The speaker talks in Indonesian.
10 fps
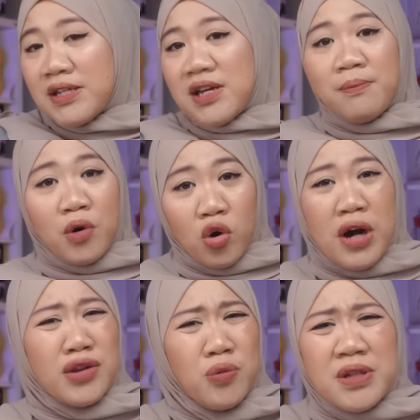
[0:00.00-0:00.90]
macam
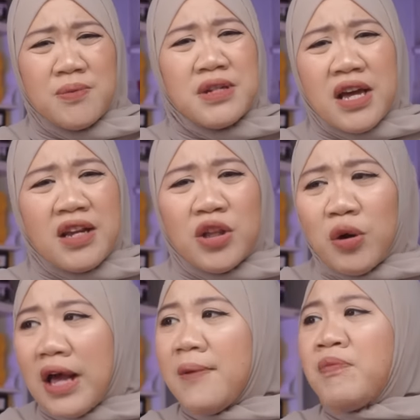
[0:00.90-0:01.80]
rok atau macam jarik
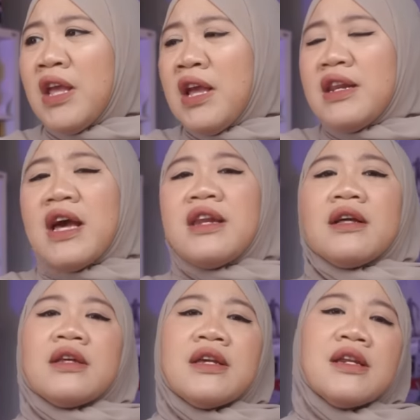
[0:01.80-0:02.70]
itulah. Dan
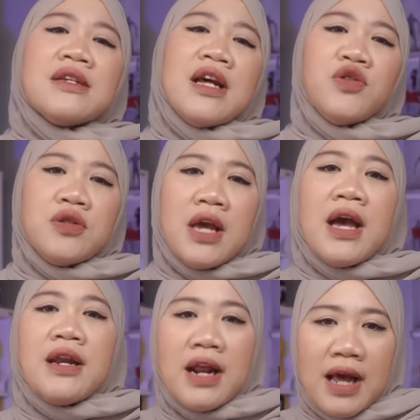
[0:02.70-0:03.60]
yang terjadi
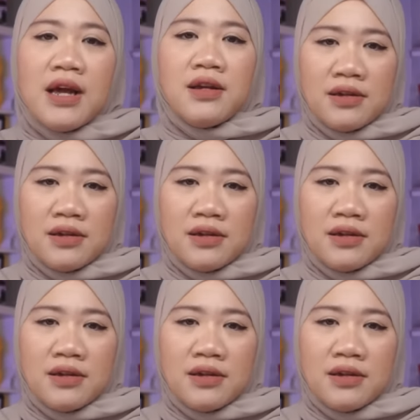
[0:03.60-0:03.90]
selanjutnya adalah